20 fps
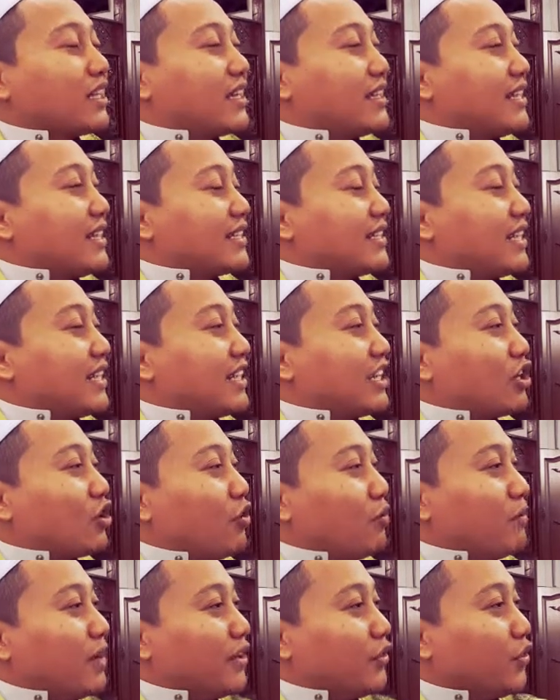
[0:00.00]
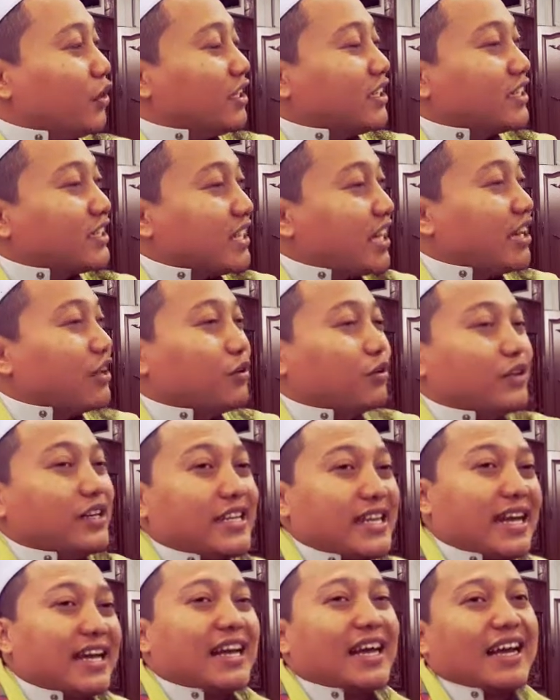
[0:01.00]
kedatangan Ramadan tahun
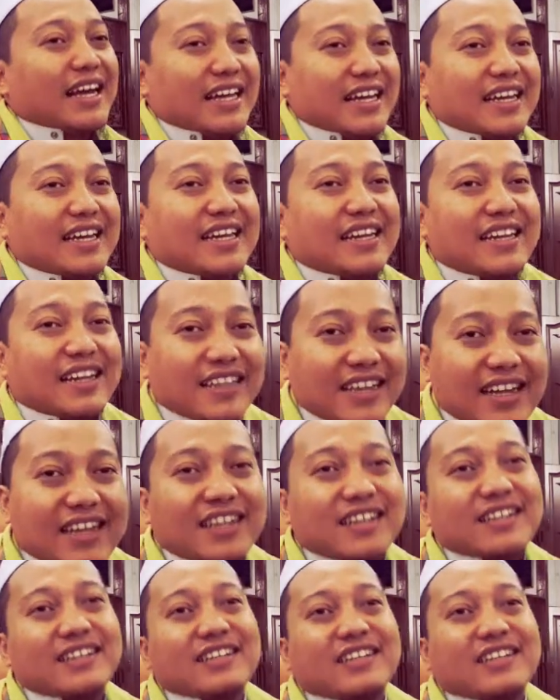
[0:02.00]
yang akan datang